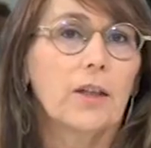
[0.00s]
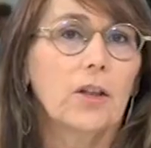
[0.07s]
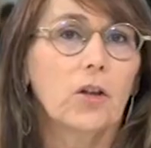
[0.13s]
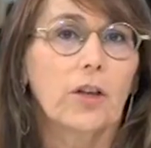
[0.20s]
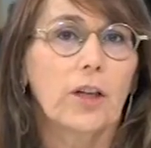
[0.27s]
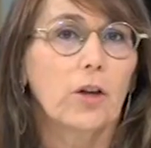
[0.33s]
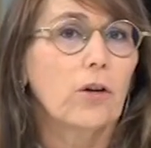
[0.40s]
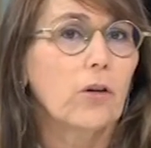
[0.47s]
io
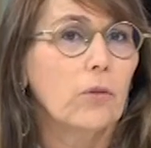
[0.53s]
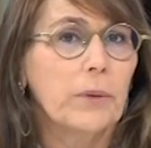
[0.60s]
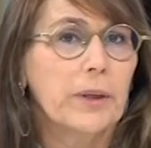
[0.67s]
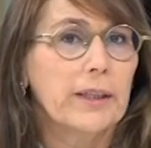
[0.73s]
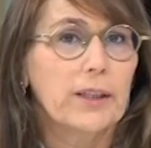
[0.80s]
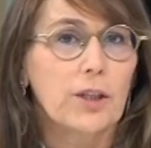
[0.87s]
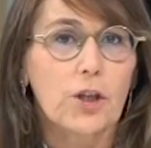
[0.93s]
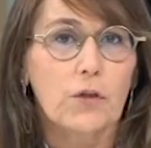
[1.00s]
credo,
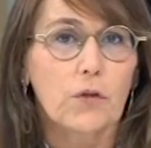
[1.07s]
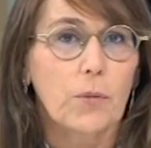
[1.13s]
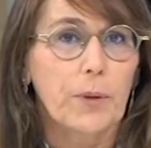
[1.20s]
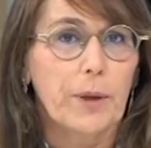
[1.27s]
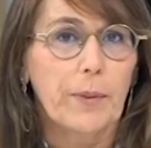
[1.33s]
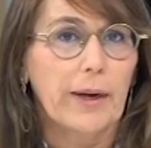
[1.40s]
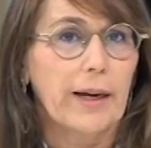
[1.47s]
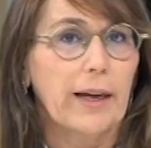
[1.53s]
come dicevo
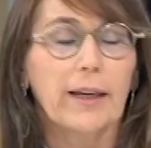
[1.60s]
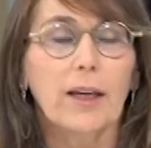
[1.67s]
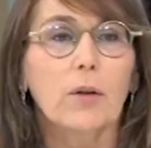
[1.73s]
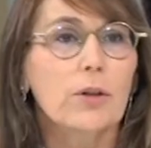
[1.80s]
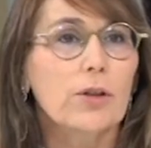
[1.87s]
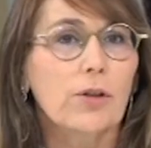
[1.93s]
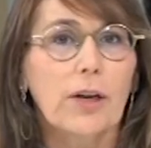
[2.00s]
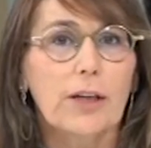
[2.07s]
prima, che anche in
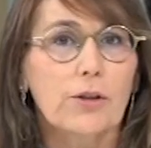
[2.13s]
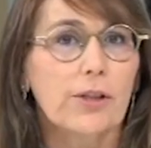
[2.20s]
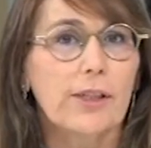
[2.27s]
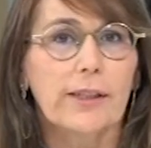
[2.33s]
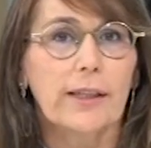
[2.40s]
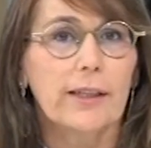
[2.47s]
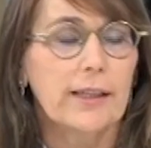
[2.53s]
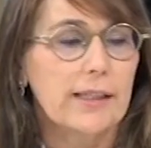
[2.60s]
questo caso
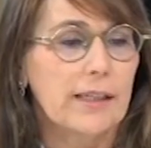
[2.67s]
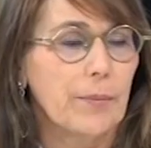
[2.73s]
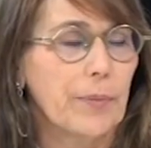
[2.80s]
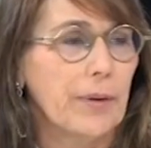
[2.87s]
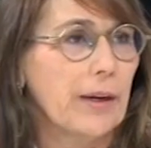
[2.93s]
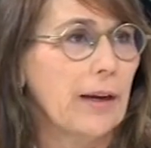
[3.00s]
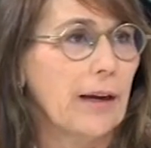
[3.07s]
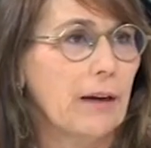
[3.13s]
si tenda
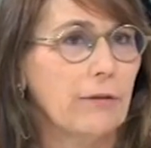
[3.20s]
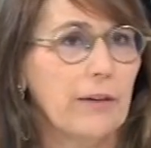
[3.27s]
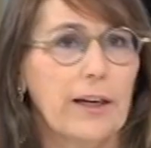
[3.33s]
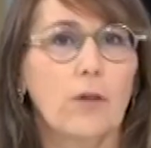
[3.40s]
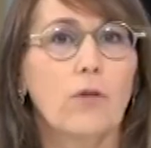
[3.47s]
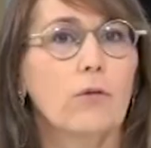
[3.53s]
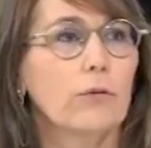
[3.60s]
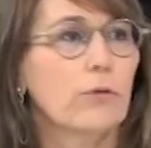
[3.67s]
sempre a
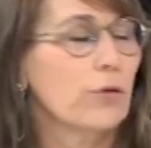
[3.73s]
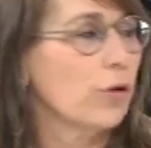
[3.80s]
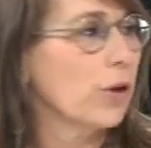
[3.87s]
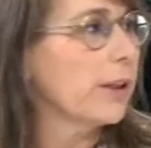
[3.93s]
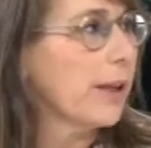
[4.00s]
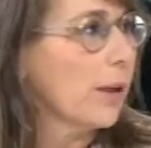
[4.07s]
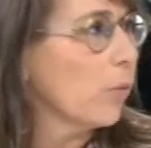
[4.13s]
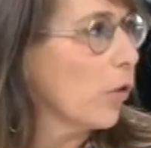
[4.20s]
fare
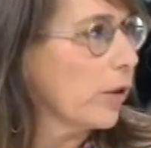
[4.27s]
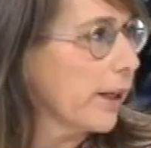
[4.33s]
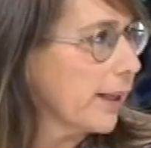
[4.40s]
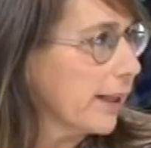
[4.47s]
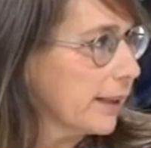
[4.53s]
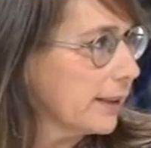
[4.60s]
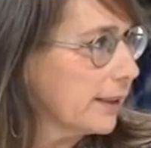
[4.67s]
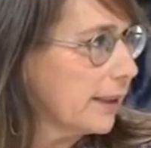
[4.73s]
confusione tra i buoni e i
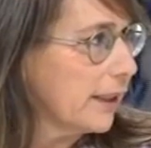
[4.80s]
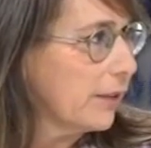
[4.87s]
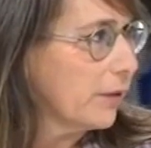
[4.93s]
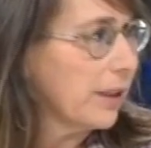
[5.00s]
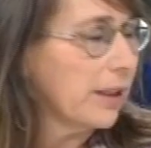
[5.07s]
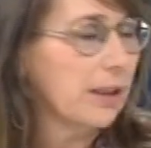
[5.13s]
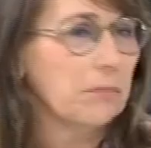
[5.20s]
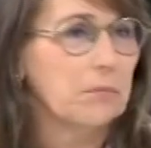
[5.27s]

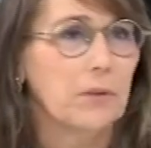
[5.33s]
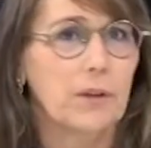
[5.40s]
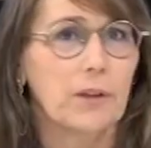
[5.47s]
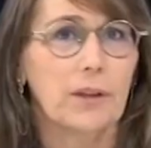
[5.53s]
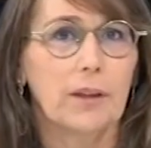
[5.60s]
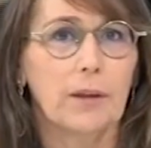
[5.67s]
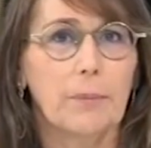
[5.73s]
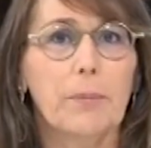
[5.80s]
cattivi.
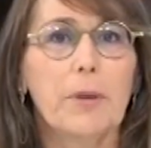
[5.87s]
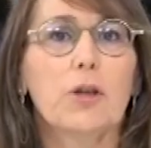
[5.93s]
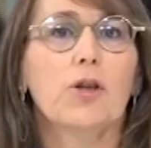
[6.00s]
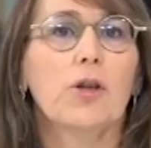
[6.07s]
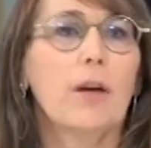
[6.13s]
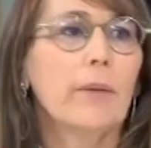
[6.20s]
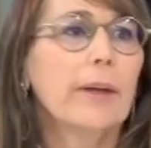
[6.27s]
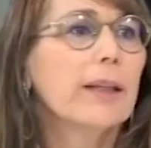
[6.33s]
Eh,
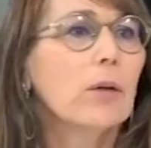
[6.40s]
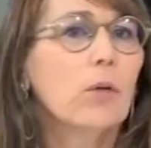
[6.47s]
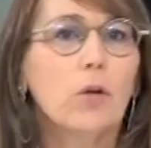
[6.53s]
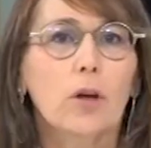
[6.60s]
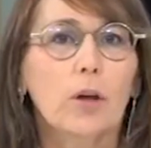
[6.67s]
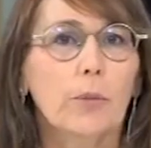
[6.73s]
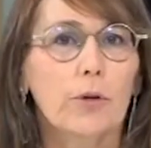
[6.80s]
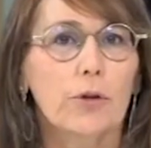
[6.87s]
personalmente
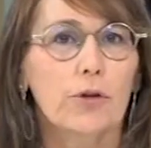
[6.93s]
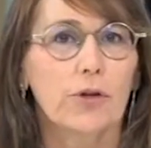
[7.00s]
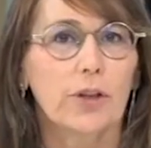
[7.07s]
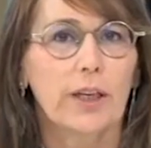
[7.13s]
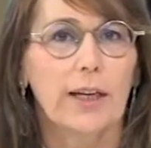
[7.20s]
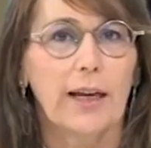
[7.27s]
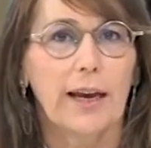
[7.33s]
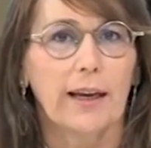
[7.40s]
quello che posso
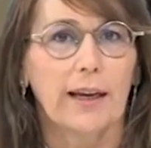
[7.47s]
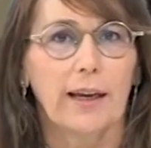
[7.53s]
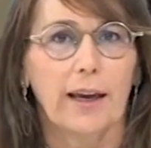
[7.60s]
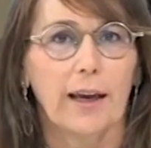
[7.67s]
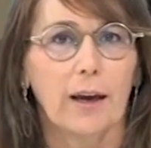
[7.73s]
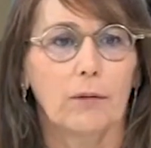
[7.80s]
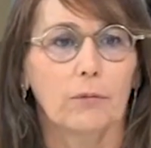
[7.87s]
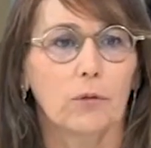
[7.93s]
dire è
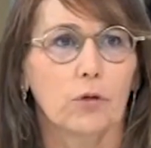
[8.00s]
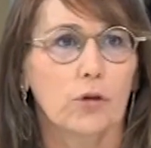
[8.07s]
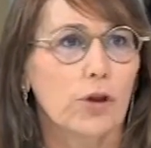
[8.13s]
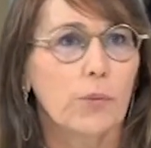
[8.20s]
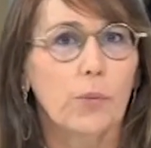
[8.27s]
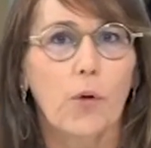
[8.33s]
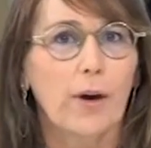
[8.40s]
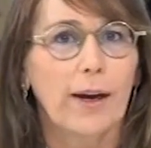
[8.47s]
che non
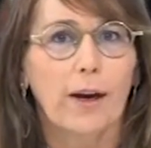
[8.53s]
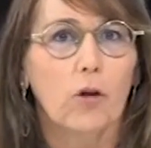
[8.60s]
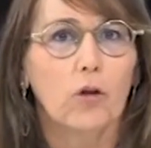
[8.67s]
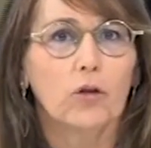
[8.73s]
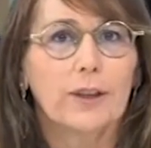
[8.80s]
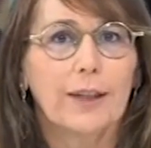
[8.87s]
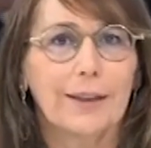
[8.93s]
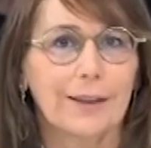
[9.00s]
si può che
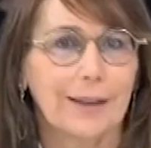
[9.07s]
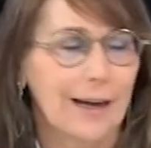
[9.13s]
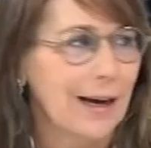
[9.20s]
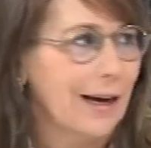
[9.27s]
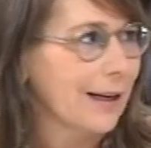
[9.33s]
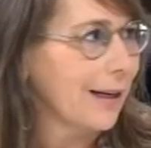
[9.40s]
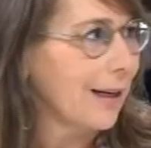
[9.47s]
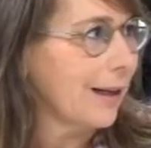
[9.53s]

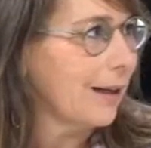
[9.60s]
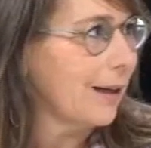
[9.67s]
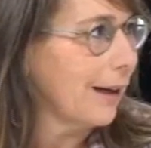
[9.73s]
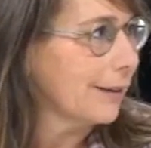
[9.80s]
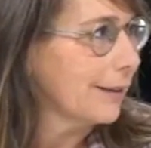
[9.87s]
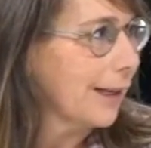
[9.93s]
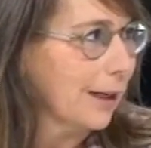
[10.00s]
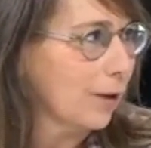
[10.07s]
condannare
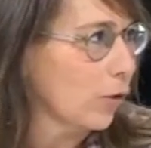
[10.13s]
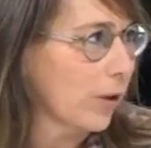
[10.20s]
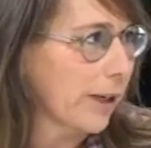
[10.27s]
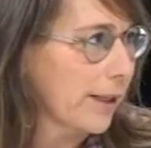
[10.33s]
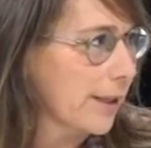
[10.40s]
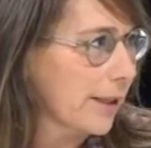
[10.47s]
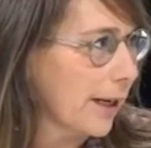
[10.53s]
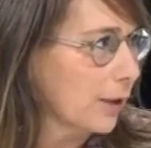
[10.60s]
l'attacco che
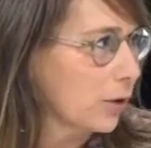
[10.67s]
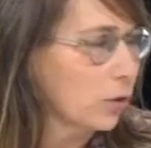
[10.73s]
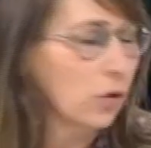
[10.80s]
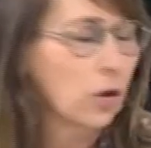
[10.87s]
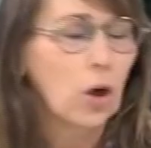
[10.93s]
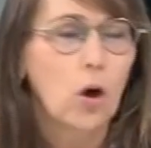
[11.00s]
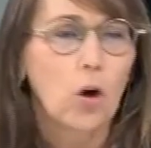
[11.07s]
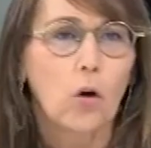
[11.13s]
è
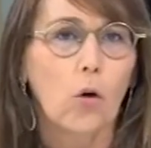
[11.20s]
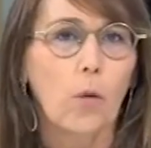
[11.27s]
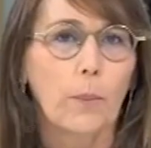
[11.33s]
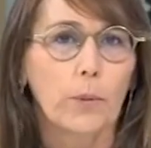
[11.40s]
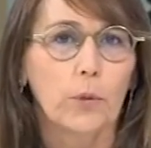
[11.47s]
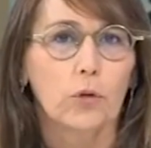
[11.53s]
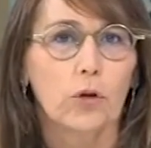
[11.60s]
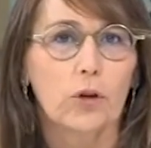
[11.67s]
stato
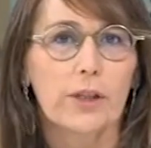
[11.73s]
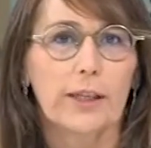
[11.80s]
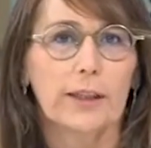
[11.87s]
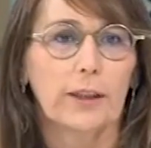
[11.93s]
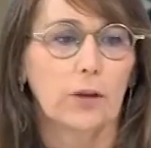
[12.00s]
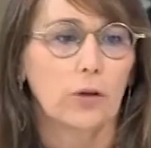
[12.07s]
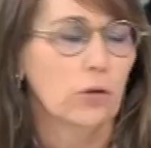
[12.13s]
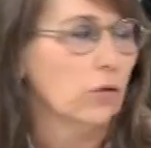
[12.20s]
compiuto il
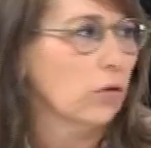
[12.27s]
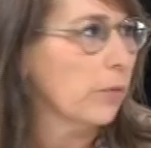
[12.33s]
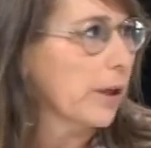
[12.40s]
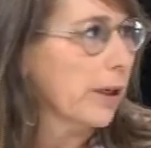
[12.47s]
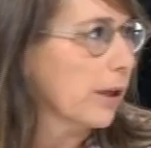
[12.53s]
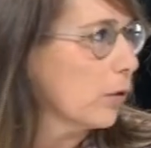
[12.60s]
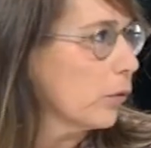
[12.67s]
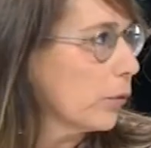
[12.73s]
7 di
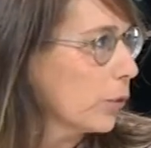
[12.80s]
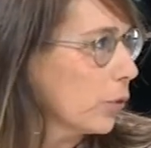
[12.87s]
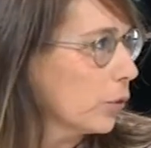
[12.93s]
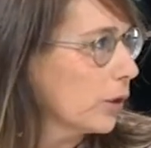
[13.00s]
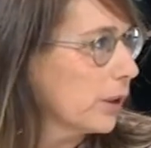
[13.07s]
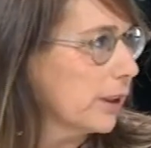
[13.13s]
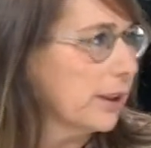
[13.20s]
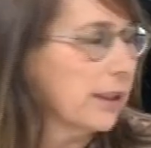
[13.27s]
ottobre nei
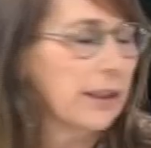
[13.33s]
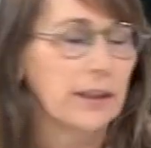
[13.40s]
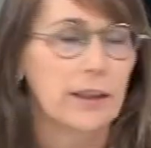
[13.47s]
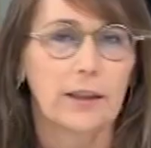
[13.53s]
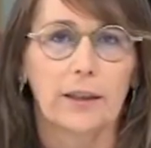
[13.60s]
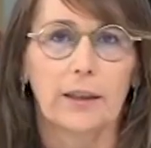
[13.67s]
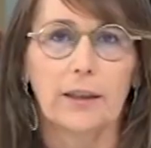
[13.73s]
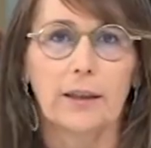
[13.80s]
confronti dei
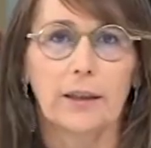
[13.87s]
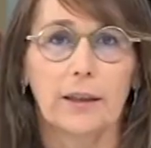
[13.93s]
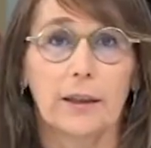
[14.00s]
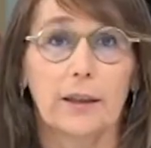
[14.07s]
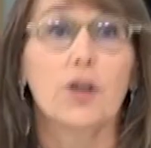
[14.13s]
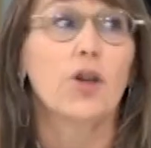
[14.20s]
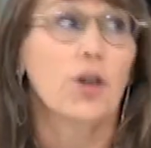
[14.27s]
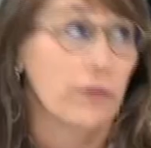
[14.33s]

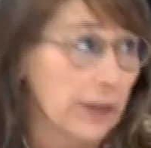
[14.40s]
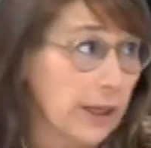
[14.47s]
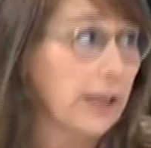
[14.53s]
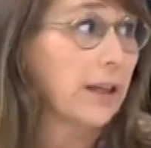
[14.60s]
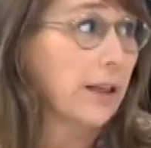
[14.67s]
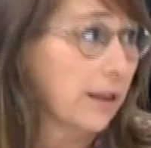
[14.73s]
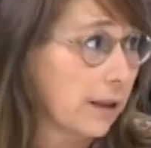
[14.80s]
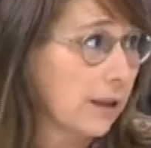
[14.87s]
eh,
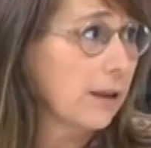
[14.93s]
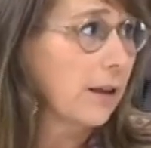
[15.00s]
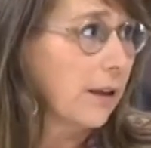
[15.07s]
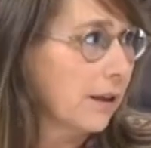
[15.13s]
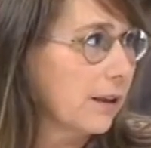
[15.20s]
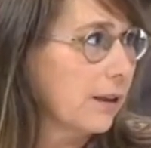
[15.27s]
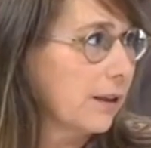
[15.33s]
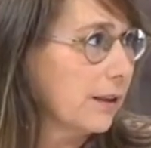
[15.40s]
civili
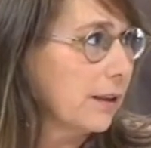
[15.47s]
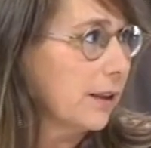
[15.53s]
eh,